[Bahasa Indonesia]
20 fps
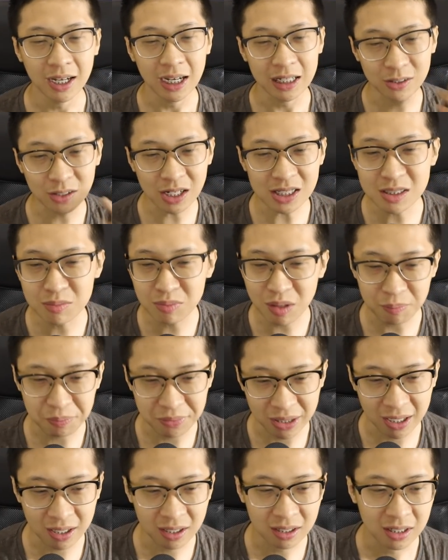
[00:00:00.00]
Itulah
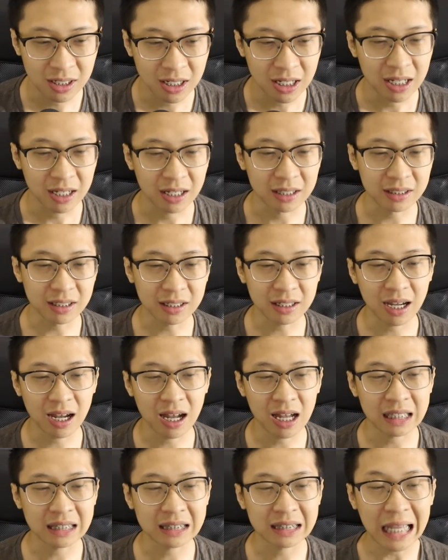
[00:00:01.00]
sebabnya
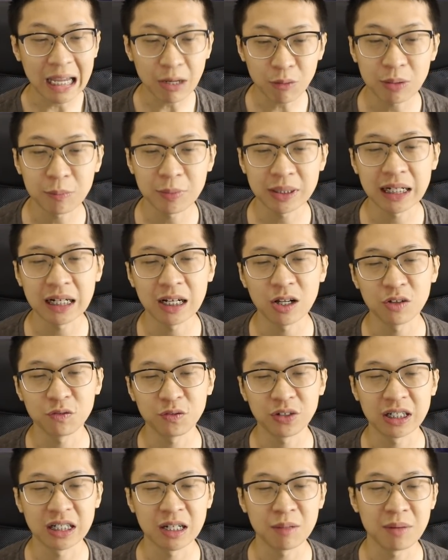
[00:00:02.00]
ketika Taiwan menang lawan
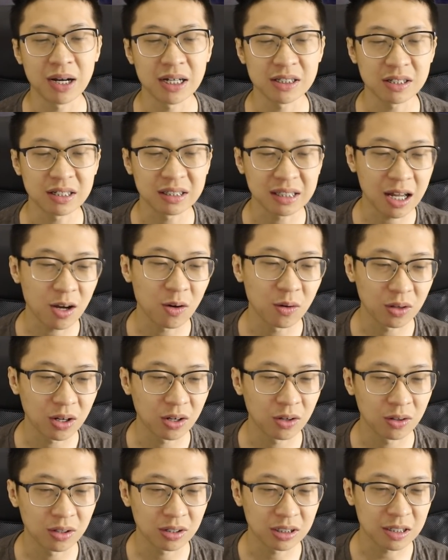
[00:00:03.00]
Vietnam makanya udah tahu
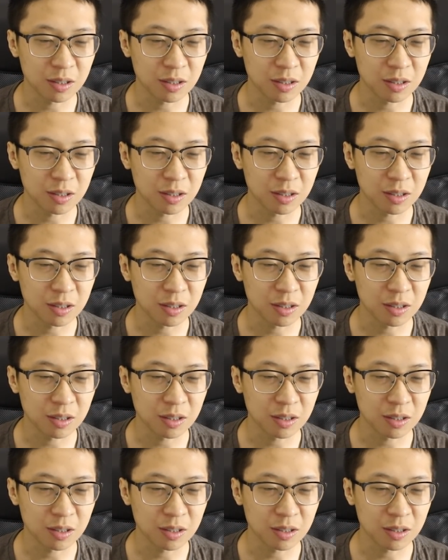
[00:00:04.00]
kalau